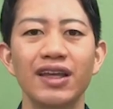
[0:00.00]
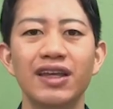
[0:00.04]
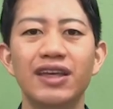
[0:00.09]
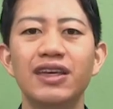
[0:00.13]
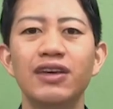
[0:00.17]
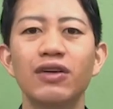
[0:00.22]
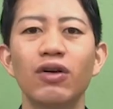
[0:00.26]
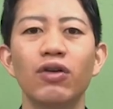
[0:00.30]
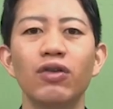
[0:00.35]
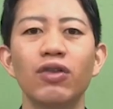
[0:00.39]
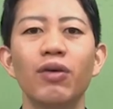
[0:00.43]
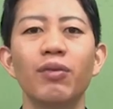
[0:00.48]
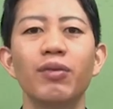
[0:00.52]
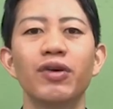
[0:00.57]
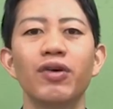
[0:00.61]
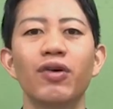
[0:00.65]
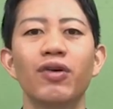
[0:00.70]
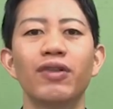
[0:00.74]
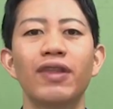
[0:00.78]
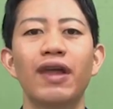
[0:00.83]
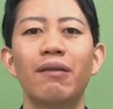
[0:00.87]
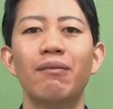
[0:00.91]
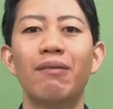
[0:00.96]
息を飲む
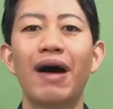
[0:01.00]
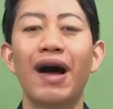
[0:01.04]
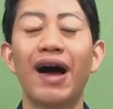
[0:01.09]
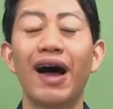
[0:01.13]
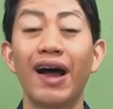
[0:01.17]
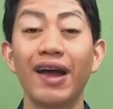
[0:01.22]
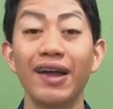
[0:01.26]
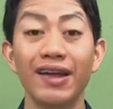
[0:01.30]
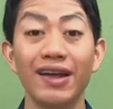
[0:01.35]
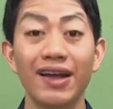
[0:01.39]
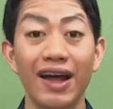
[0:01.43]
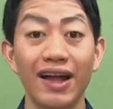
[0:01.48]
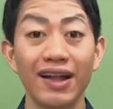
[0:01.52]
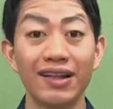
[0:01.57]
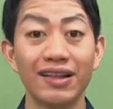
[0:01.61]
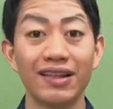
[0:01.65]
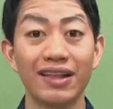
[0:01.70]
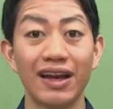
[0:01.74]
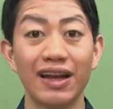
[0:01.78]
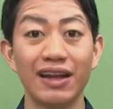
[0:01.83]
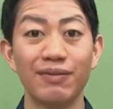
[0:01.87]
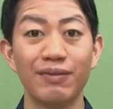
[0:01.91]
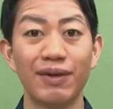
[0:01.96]
ような間合いが
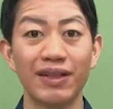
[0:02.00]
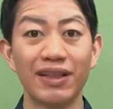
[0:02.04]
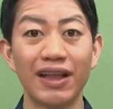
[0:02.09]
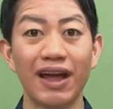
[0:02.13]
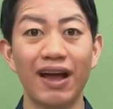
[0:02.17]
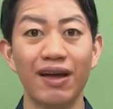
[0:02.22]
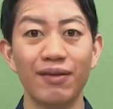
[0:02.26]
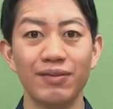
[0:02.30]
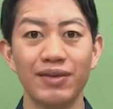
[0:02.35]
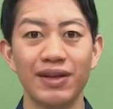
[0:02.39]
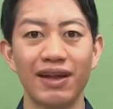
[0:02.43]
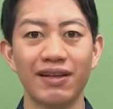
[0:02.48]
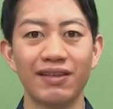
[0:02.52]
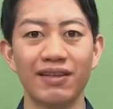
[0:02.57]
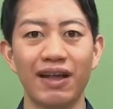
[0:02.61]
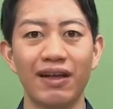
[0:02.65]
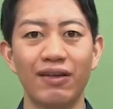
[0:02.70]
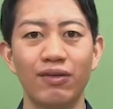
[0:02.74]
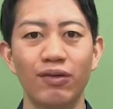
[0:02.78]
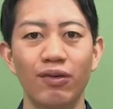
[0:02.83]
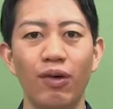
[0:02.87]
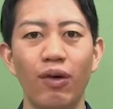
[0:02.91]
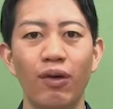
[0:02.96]
あったりまた皆
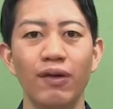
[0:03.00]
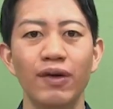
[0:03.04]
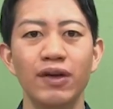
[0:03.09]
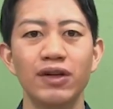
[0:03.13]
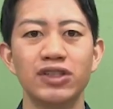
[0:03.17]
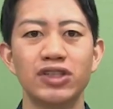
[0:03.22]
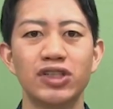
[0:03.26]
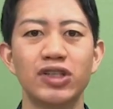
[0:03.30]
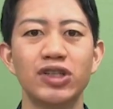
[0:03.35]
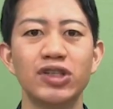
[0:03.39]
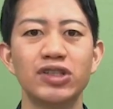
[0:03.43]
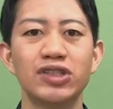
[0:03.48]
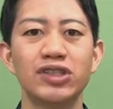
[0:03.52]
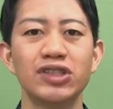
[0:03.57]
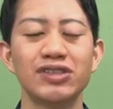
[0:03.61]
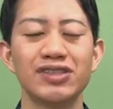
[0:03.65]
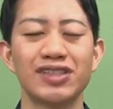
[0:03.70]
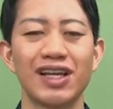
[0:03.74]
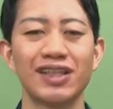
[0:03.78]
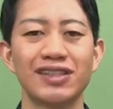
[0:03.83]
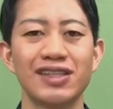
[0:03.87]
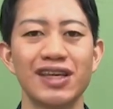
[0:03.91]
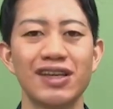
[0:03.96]
さんを集
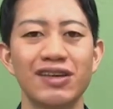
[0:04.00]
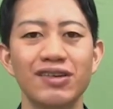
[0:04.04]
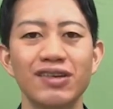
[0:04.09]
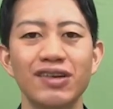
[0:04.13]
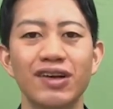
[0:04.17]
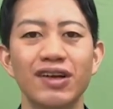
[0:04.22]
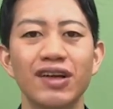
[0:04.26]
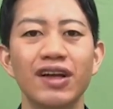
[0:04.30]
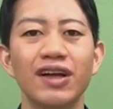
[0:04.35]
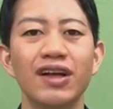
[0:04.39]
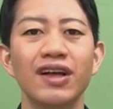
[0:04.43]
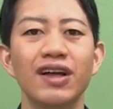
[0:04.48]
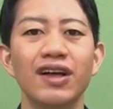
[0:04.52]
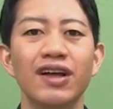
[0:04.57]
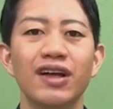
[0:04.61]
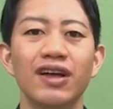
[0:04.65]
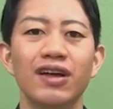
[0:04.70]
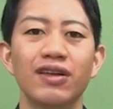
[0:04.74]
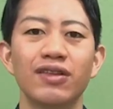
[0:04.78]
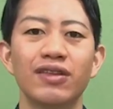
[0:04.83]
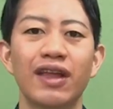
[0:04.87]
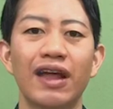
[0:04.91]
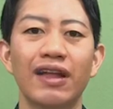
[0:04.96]
中させる
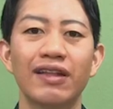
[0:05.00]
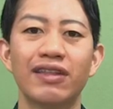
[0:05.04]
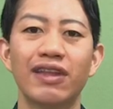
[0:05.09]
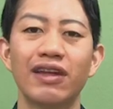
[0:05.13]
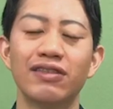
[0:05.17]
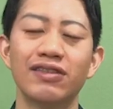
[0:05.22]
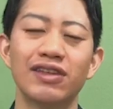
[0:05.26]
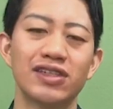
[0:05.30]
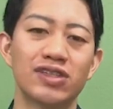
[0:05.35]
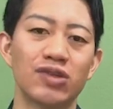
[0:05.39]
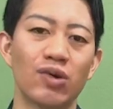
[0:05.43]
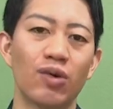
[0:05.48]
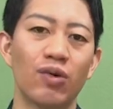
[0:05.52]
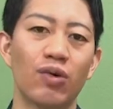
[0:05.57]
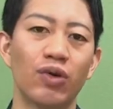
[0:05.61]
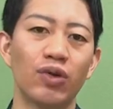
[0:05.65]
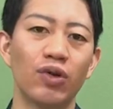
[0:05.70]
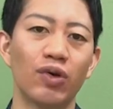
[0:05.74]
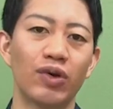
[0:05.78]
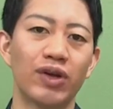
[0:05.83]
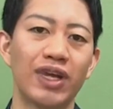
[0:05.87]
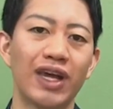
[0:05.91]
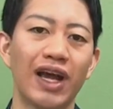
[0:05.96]
何て言うんでしょう
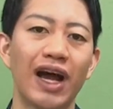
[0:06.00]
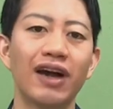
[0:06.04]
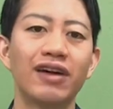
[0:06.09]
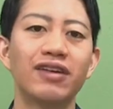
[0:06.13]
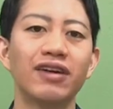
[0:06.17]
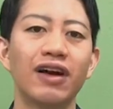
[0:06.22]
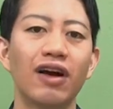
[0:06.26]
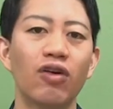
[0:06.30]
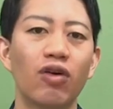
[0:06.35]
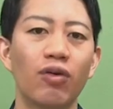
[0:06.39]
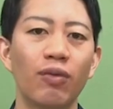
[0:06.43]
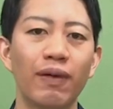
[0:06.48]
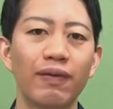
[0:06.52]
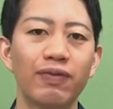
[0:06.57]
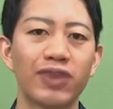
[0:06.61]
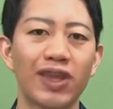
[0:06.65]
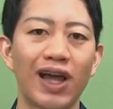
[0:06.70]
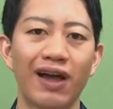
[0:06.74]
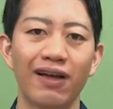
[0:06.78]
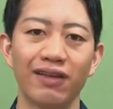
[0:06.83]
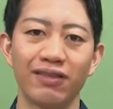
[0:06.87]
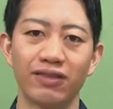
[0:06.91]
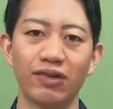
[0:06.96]
この気迫がこ
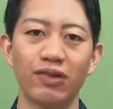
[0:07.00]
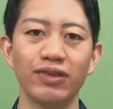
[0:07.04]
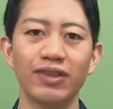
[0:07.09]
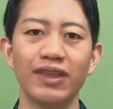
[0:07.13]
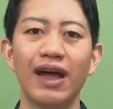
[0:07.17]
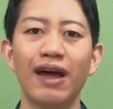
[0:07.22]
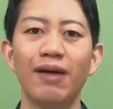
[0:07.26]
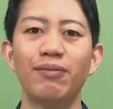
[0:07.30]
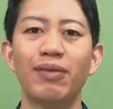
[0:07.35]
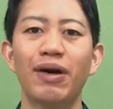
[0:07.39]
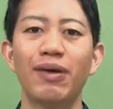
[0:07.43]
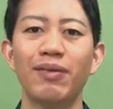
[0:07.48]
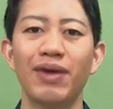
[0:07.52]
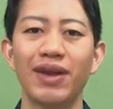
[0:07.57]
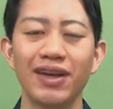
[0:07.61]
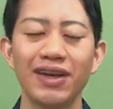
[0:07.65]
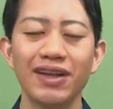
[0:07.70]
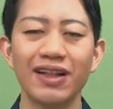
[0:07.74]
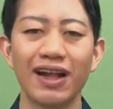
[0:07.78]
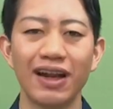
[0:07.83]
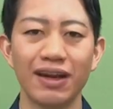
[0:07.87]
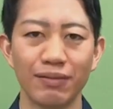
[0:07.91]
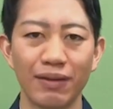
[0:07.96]
もったそんな場
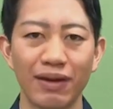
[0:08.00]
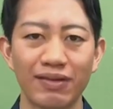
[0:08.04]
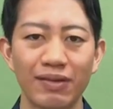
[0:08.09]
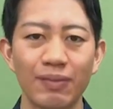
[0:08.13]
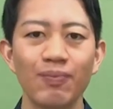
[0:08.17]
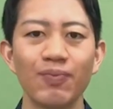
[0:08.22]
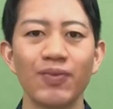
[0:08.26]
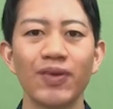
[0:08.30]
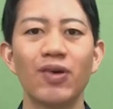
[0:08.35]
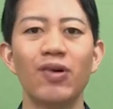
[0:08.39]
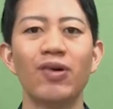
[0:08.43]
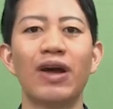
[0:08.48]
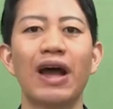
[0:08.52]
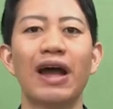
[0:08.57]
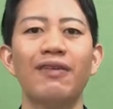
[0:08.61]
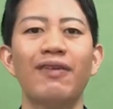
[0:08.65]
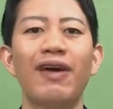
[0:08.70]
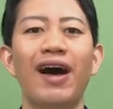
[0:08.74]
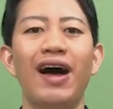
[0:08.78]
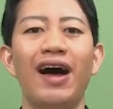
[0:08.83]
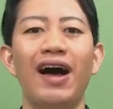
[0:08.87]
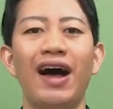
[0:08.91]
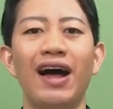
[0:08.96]
面になります今
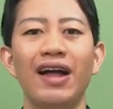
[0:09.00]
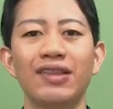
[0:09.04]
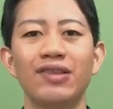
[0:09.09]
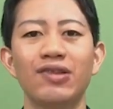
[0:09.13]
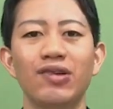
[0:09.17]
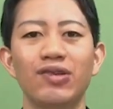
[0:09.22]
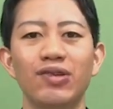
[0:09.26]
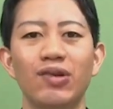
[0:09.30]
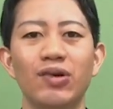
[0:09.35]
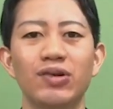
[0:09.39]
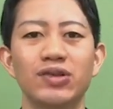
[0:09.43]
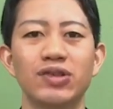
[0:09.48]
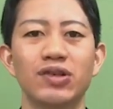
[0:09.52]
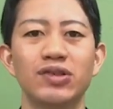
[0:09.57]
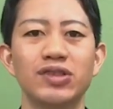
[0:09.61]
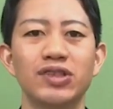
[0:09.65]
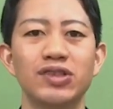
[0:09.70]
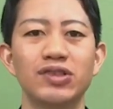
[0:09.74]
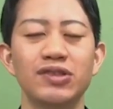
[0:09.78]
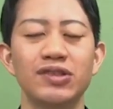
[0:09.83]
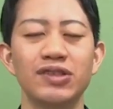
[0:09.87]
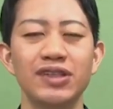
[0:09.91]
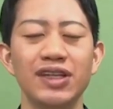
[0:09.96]
回はアート道
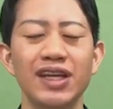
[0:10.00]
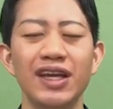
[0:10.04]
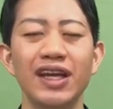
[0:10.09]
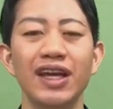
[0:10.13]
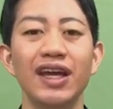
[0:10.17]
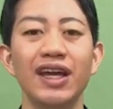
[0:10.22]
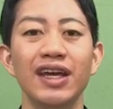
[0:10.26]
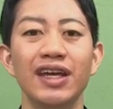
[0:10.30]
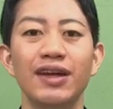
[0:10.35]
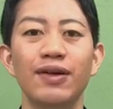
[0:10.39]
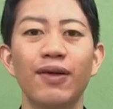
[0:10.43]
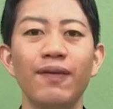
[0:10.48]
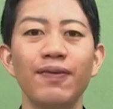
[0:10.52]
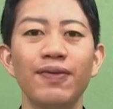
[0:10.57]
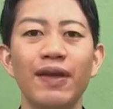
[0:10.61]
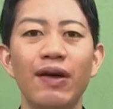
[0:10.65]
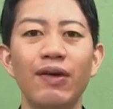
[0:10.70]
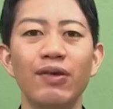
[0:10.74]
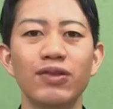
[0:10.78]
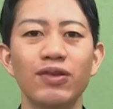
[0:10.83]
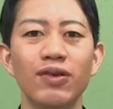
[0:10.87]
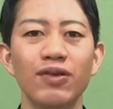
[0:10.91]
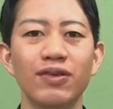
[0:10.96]
成寺風にいろん
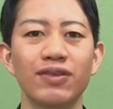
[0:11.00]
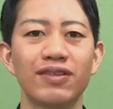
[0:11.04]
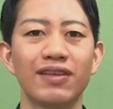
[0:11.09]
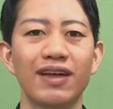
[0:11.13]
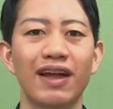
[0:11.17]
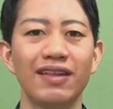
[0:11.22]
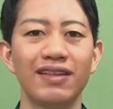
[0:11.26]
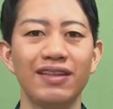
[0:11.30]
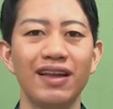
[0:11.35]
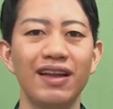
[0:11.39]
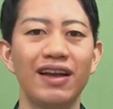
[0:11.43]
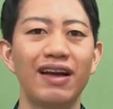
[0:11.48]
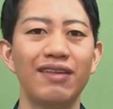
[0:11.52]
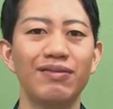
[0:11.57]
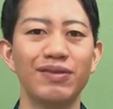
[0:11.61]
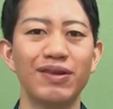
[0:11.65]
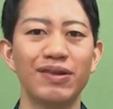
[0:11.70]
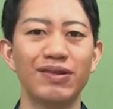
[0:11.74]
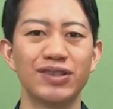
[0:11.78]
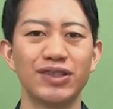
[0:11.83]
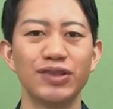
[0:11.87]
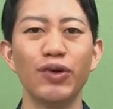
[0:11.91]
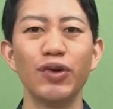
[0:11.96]
な音を使って
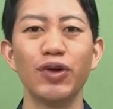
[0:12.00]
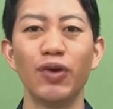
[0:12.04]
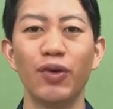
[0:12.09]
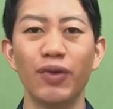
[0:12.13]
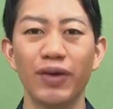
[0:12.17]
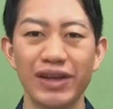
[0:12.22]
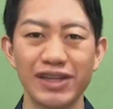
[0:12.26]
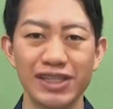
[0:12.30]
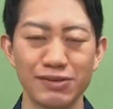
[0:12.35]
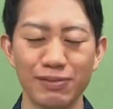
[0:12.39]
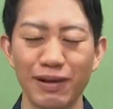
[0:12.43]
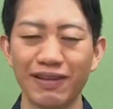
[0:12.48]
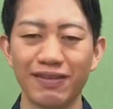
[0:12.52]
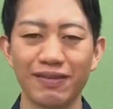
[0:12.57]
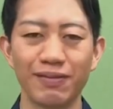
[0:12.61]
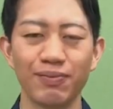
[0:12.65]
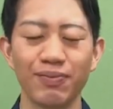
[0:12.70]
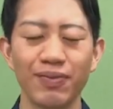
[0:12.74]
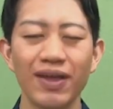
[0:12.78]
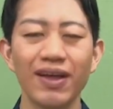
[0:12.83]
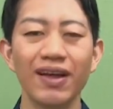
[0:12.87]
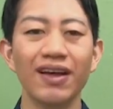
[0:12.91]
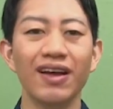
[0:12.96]
乱拍子を表現します